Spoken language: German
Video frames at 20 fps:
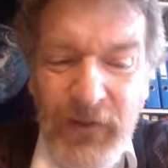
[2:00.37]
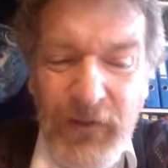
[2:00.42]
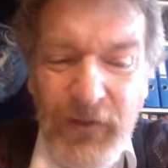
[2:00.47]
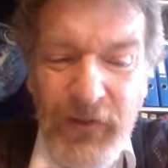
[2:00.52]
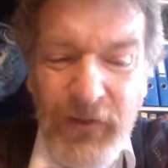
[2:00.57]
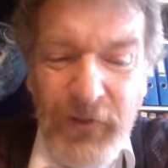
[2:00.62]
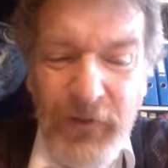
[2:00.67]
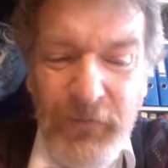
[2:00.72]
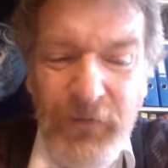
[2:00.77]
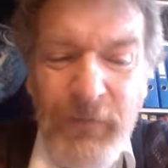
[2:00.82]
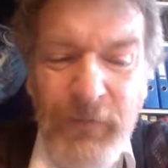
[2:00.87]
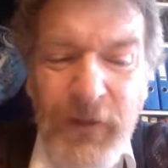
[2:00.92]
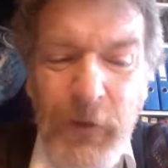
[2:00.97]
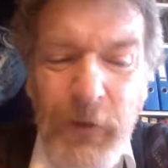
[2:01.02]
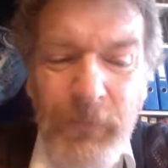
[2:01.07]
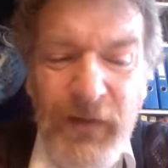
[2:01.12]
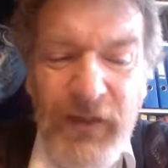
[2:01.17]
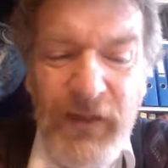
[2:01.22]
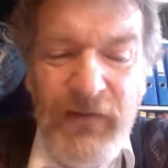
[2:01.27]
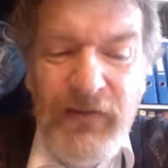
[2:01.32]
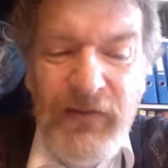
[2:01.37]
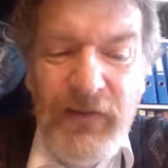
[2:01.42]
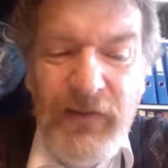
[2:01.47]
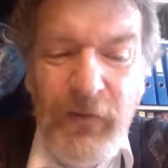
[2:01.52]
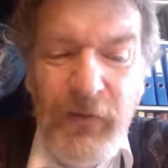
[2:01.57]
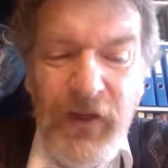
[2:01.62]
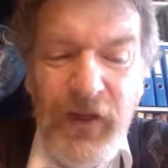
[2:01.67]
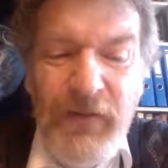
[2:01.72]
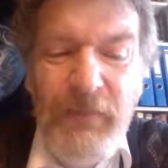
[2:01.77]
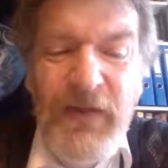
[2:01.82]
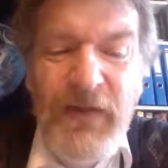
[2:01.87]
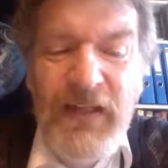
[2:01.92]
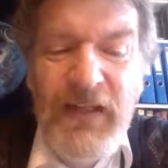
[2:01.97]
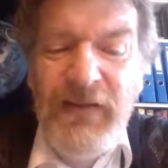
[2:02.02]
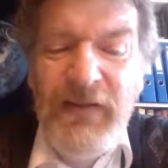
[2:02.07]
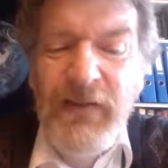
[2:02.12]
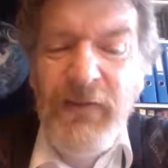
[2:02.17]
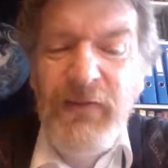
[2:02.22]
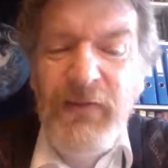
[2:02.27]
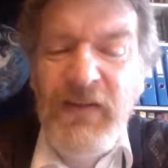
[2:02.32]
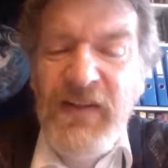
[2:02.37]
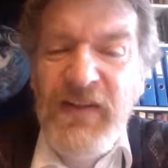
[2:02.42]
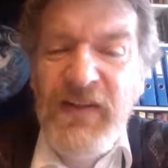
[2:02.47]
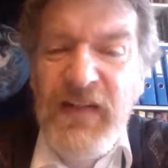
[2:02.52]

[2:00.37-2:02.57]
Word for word: äh, für mich spielen die neuen Medien und das